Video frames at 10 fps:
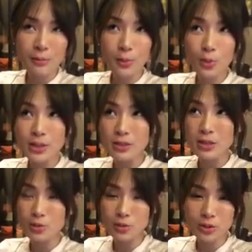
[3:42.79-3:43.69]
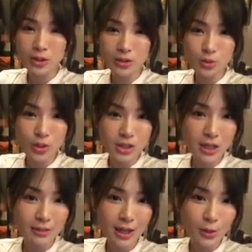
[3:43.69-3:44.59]
比我想象中的顺
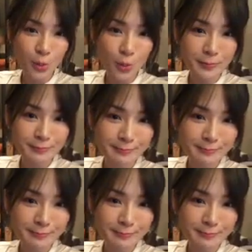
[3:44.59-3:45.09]
畅太多了。